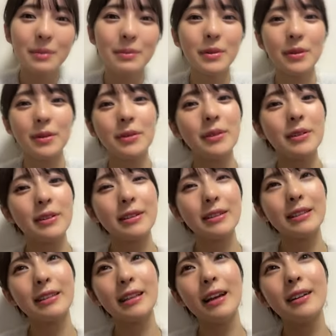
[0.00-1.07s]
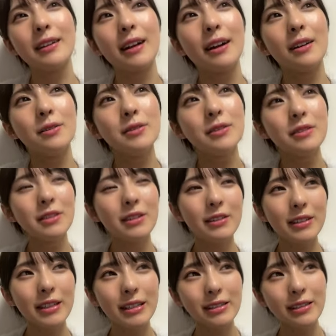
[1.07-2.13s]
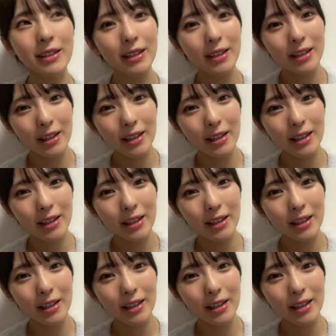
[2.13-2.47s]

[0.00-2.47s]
もうなんか本当に私は